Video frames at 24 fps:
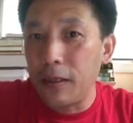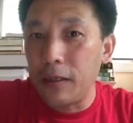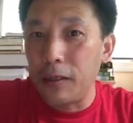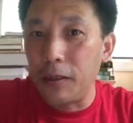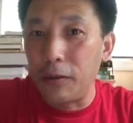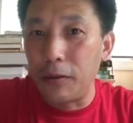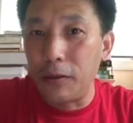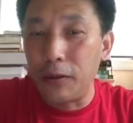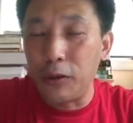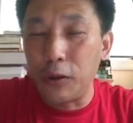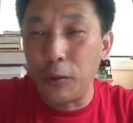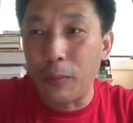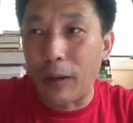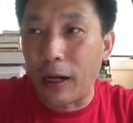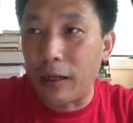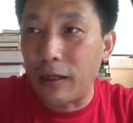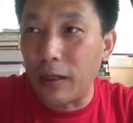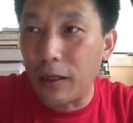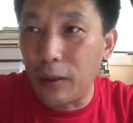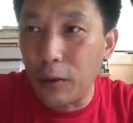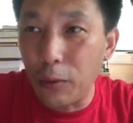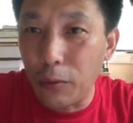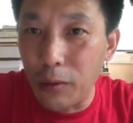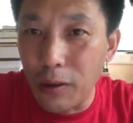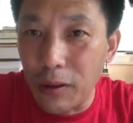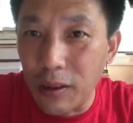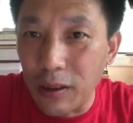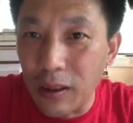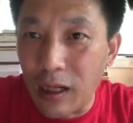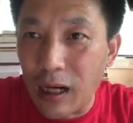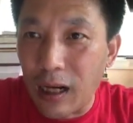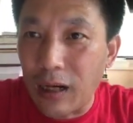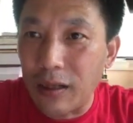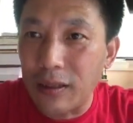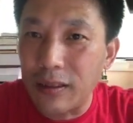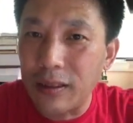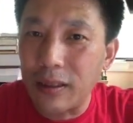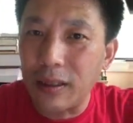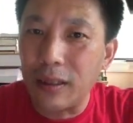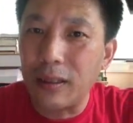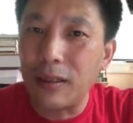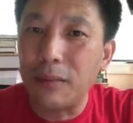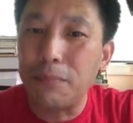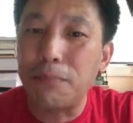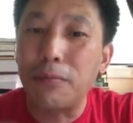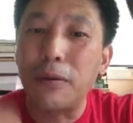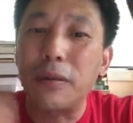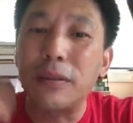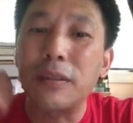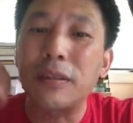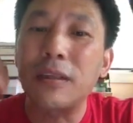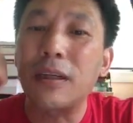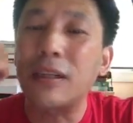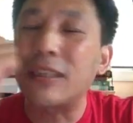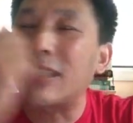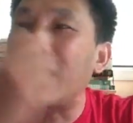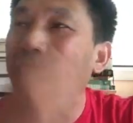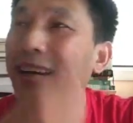有人就把这个刘国庚啊，这个脖子上